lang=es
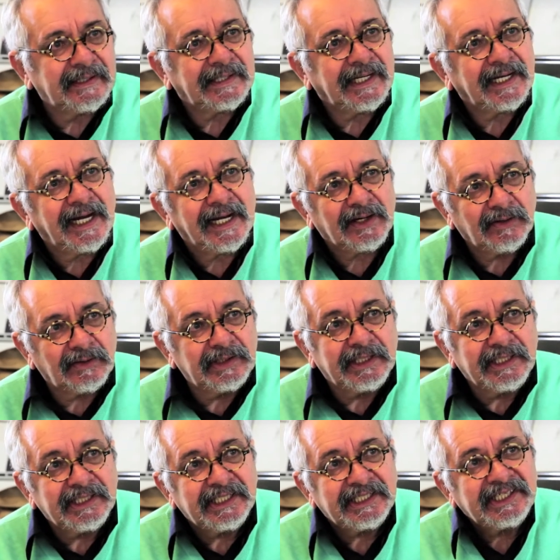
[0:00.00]
dejarlo. Y
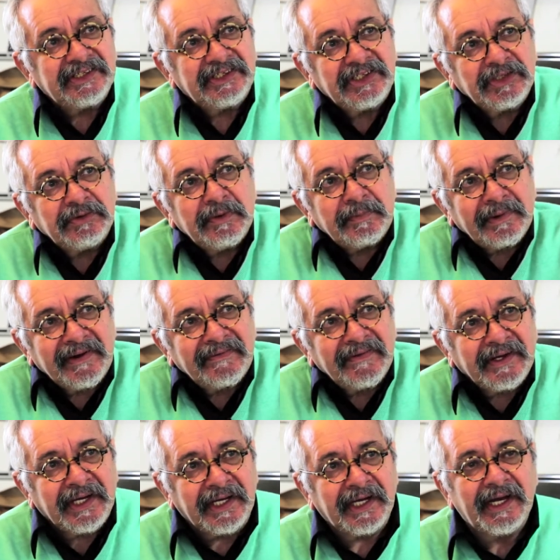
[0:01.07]
en ese sentido me
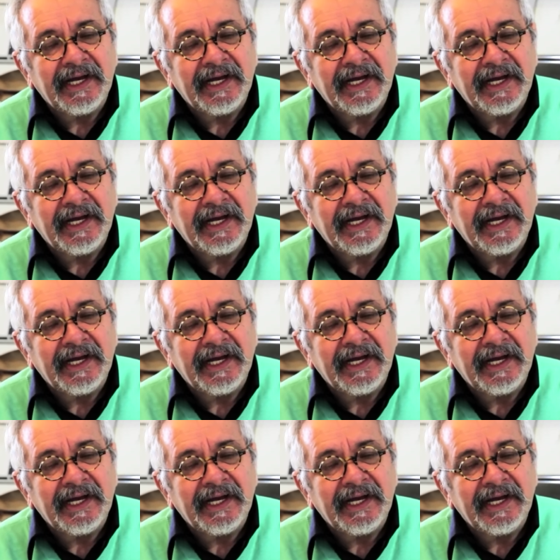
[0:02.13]
parece que,